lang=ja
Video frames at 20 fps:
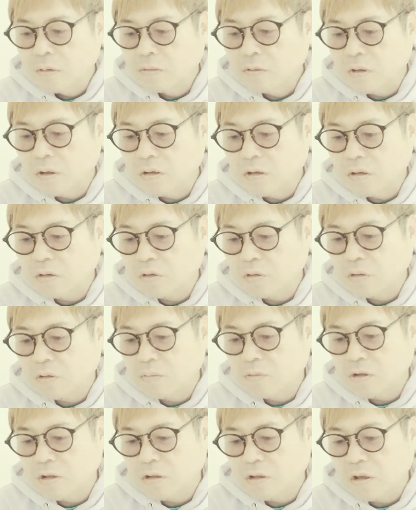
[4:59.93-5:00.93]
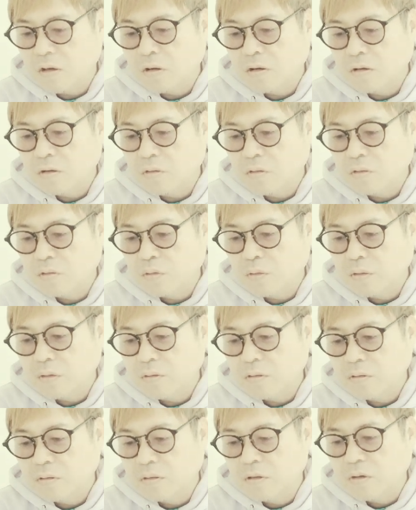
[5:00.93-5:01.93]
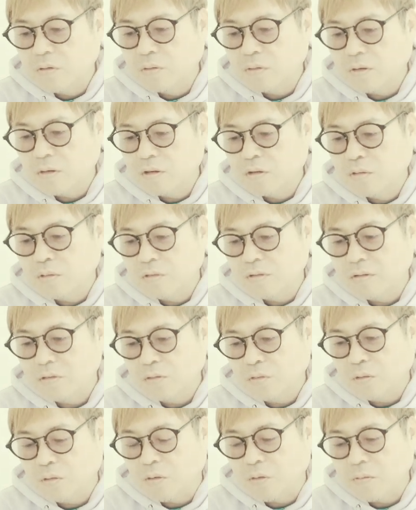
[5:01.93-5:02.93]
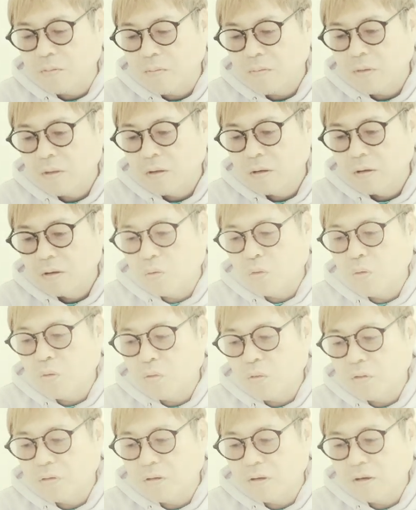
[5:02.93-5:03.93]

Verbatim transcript: プレゼントとともに手書きを添えるっていうのが一つの方向